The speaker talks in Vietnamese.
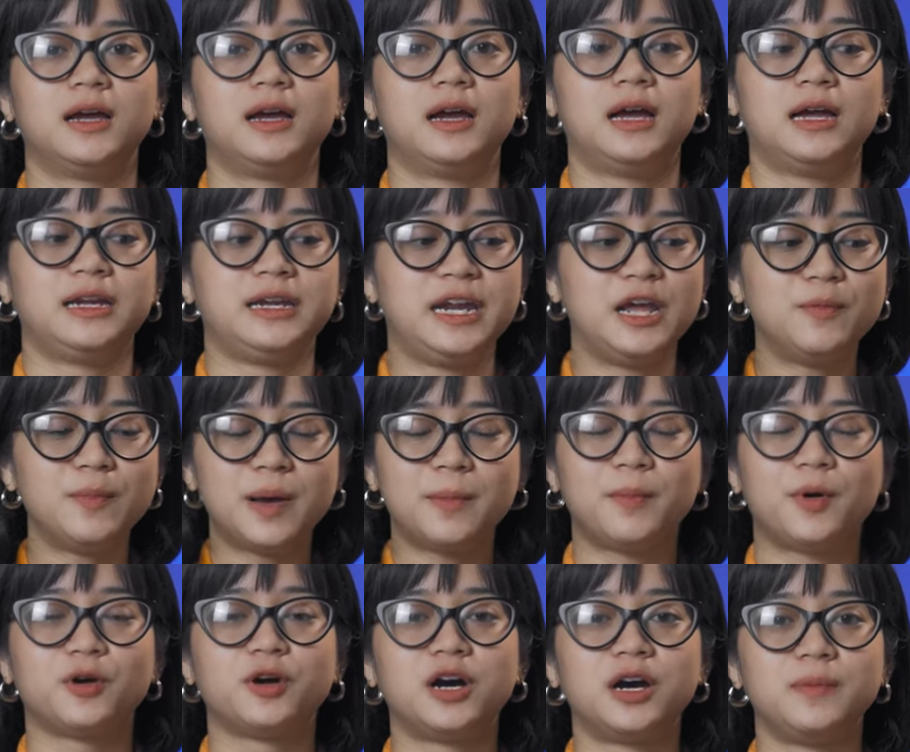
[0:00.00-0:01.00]
À, nếu mà
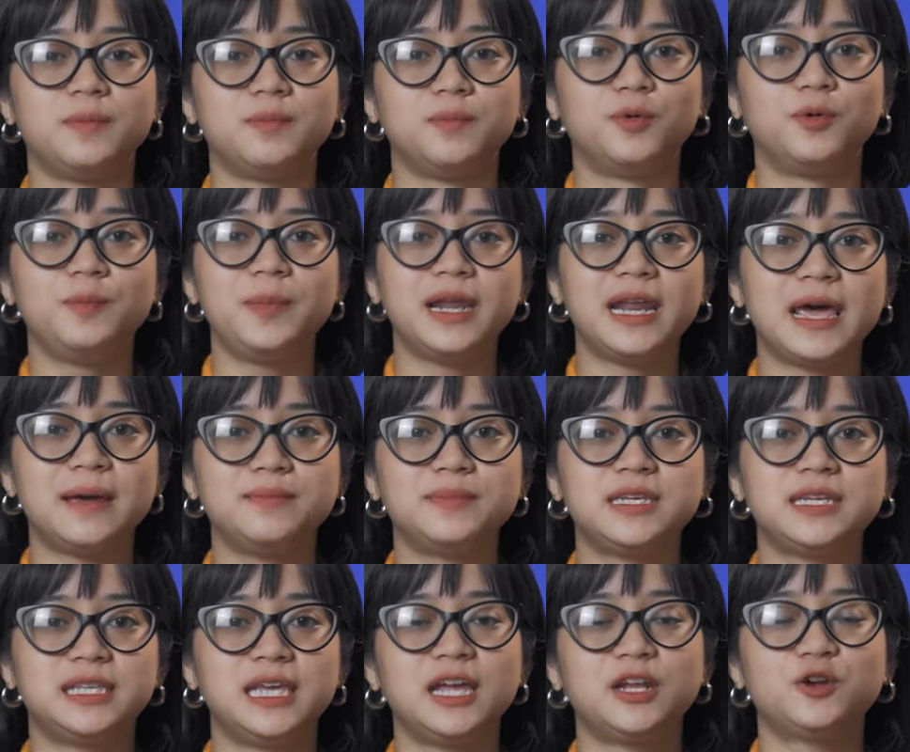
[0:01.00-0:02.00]
mọi người muốn biết thêm
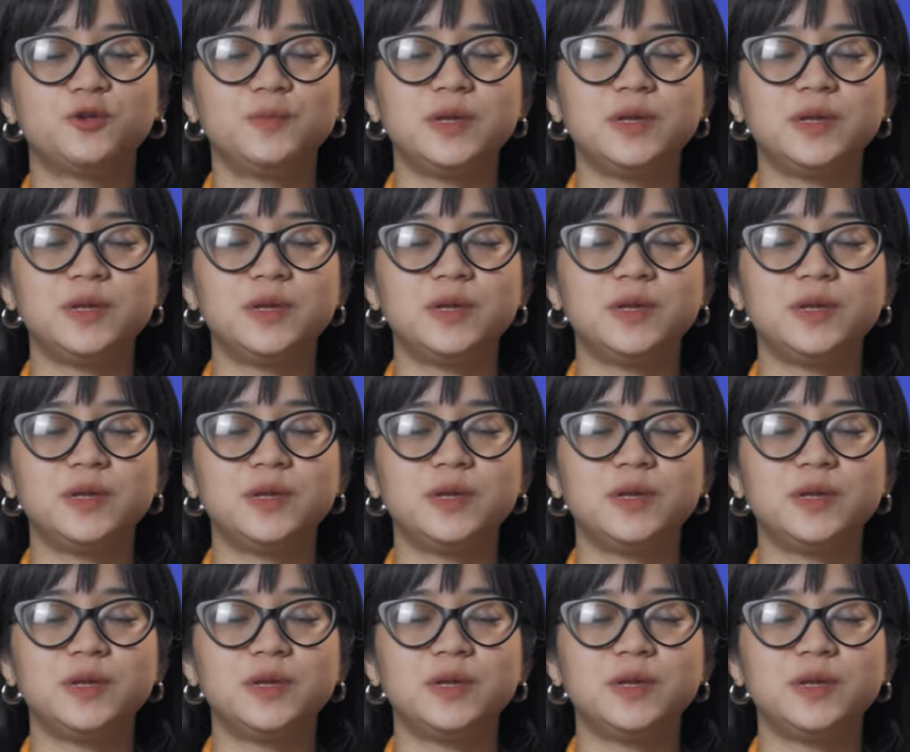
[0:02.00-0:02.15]
chi tiết